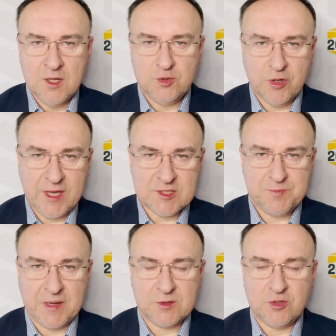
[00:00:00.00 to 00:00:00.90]
Drugi
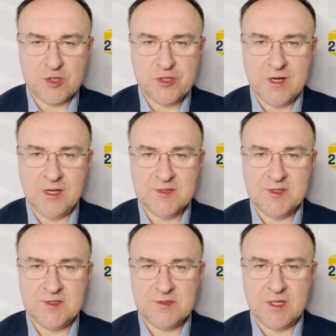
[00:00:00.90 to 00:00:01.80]
aspekt to nasze
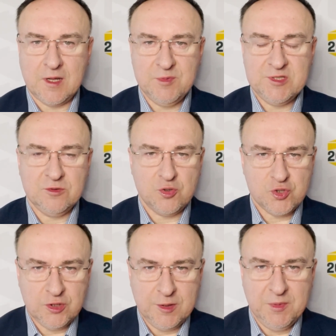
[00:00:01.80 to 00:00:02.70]
relacje ze Stanami
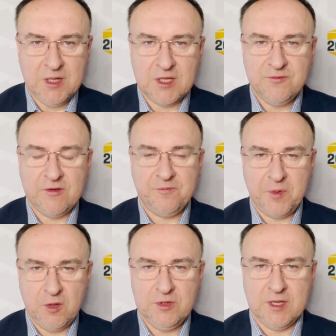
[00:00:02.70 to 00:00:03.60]
Zjednoczonymi. Ledwie w
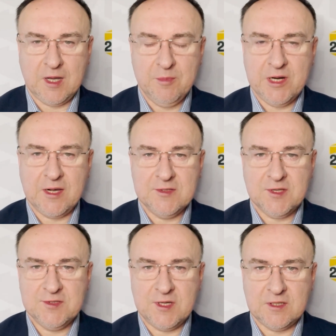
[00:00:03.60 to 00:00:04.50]
piątek
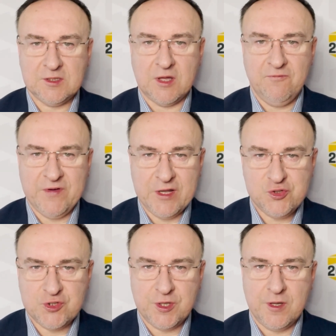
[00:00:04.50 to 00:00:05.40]
amerykański Senat
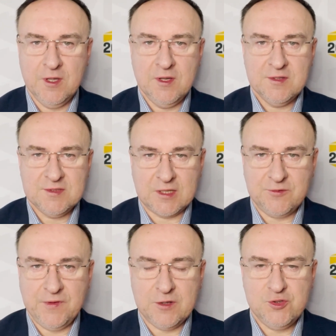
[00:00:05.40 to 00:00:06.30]
wreszcie
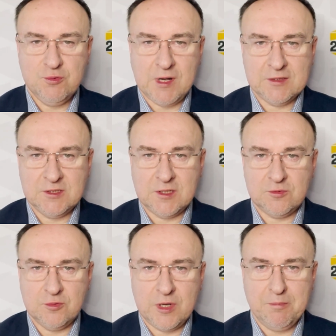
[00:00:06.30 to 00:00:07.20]
zatwierdził
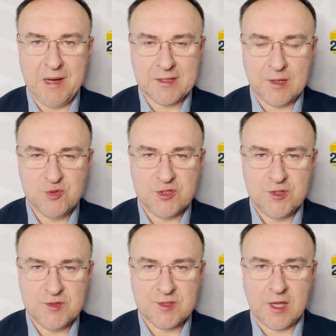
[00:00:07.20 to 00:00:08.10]
kandydaturę Marka
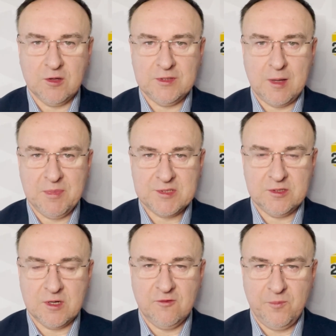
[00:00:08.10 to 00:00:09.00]
Brzezińskiego na
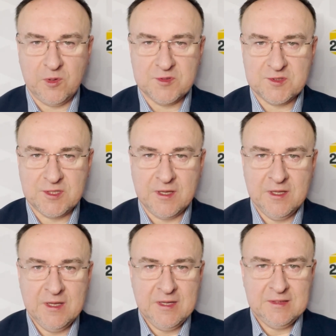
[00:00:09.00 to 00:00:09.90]
ambasadora w Polsce.
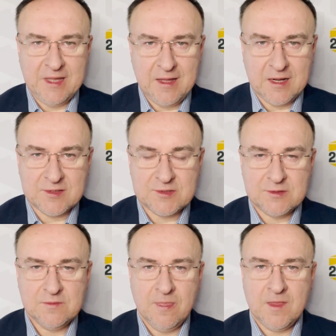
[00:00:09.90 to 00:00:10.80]

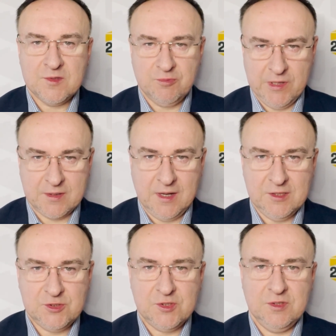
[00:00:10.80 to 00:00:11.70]
Teraz
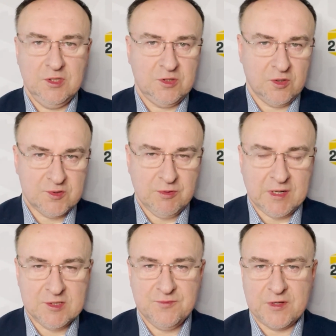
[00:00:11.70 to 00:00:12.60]
słychać, i to
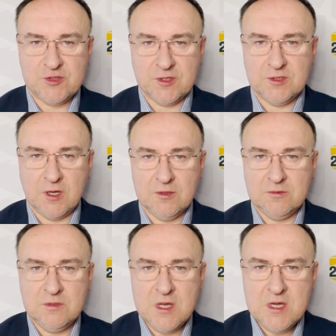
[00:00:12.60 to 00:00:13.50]
słychać z
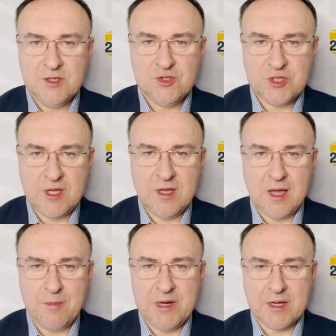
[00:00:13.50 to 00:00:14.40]
Waszyngtonu, że
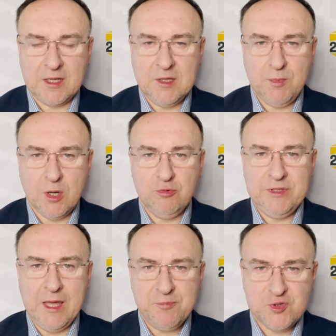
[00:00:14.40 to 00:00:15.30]
Amerykanie mogą
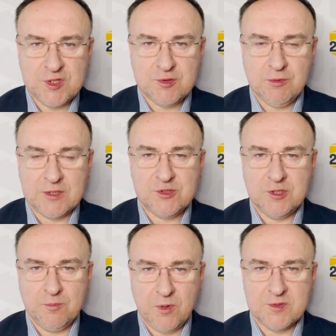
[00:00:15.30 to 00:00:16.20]
nie przysłać
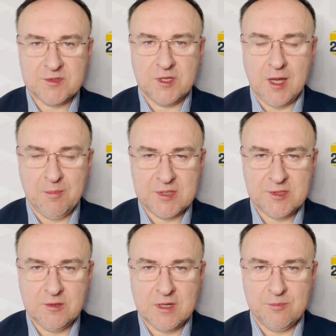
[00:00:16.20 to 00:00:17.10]
do Polski
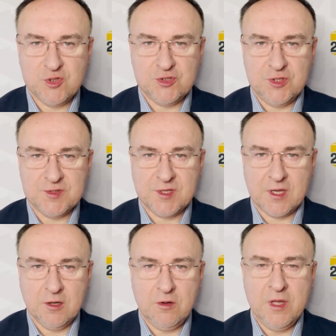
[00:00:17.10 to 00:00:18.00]
ambasadora
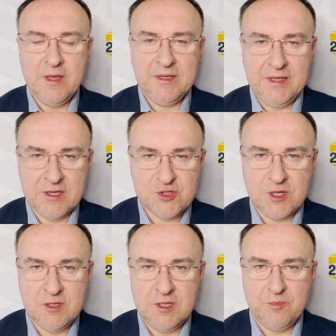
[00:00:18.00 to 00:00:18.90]
Brzezińskiego,
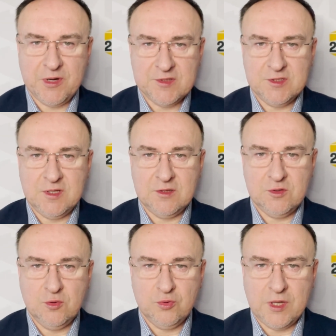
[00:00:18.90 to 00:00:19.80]
jeżeli
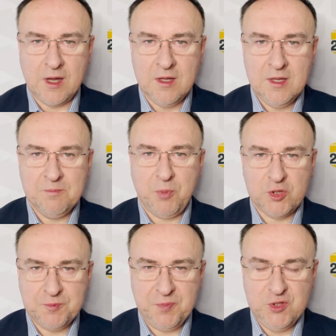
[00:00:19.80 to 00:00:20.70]
prezydent Duda
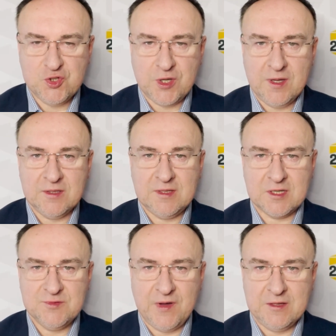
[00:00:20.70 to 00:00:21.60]
podpisze
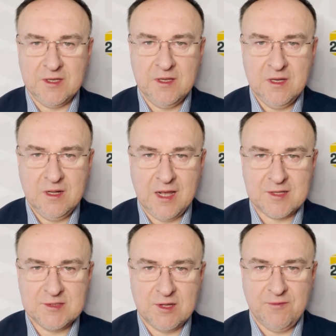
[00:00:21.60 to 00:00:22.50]
tak zwany
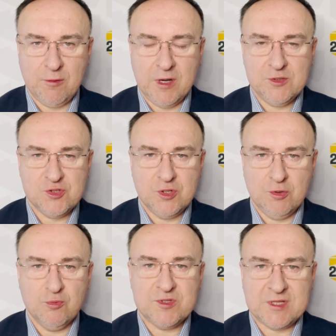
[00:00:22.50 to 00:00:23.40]
Lex TVN,
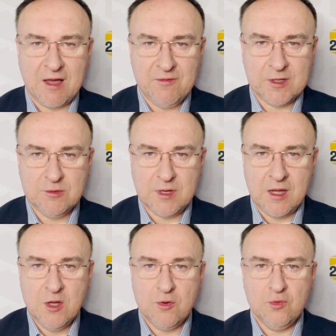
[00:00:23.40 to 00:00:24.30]
czyli ustawę,
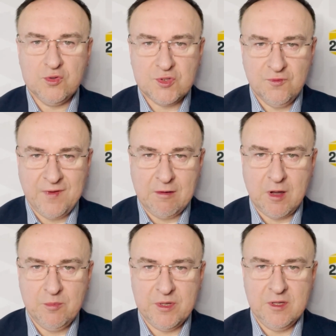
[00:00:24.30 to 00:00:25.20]
która
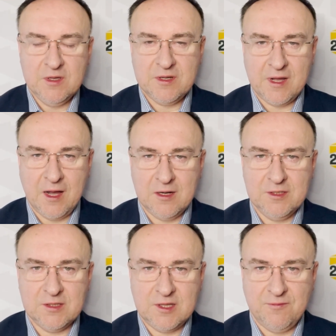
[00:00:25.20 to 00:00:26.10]
usuwałaby
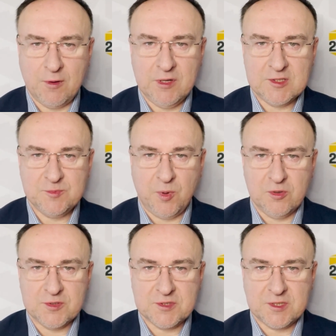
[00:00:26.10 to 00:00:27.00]
realnie TVN z
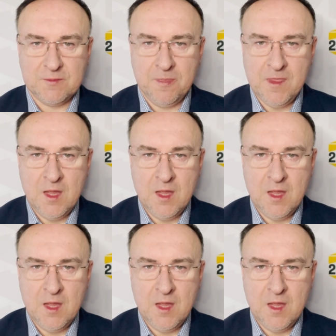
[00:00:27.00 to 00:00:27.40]
Polski.